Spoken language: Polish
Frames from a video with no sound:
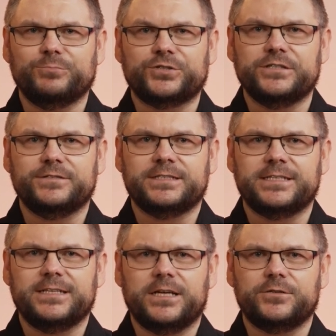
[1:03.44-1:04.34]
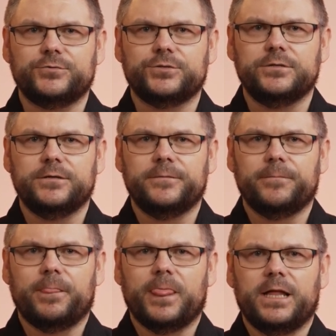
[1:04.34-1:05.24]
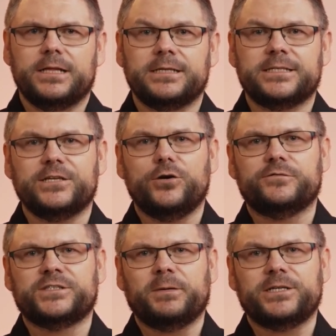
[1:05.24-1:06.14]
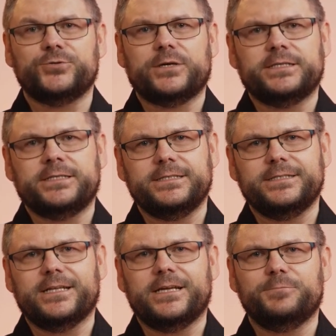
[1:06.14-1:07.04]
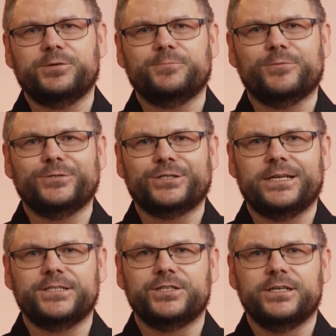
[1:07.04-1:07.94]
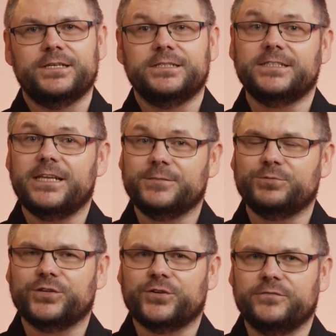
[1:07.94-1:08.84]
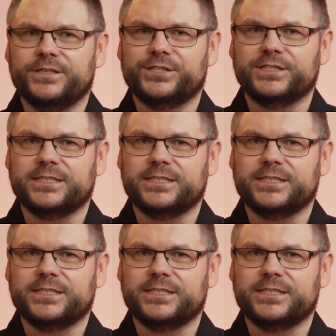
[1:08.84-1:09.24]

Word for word: możliwy scenariusz. Dlatego o wsparciu IT najlepiej pomyśleć, zanim cokolwiek się